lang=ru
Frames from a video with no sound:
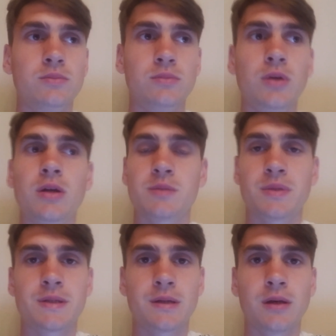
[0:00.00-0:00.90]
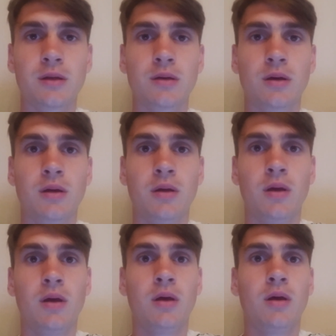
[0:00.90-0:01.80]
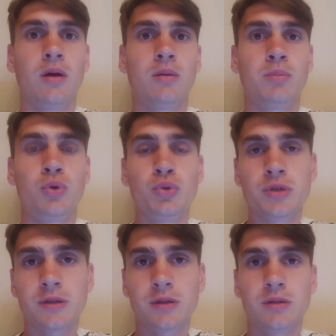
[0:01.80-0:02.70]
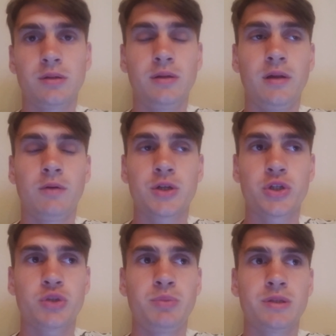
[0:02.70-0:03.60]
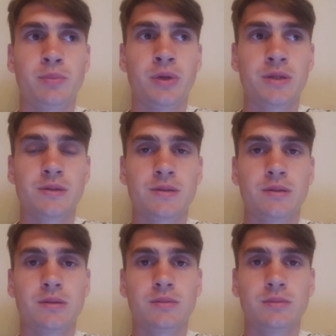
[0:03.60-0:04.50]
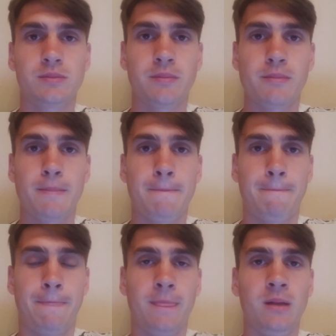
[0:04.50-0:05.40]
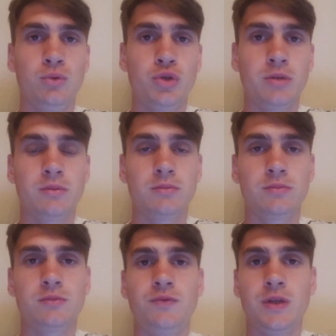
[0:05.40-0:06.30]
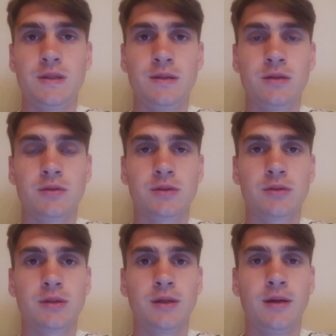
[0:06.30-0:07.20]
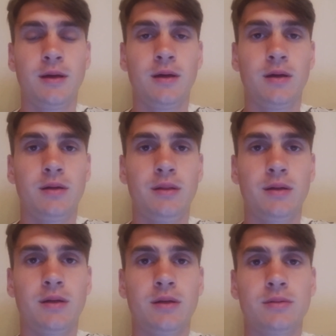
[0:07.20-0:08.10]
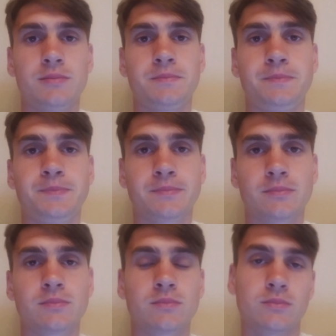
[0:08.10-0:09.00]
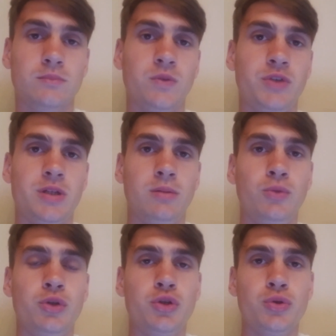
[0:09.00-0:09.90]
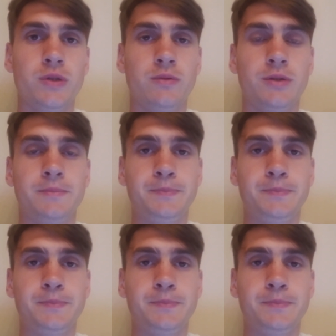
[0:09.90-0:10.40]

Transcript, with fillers: и распространять. Плюс это для вашей же безопасности. Лучше фиксировать, тогда вы себя будете чувствовать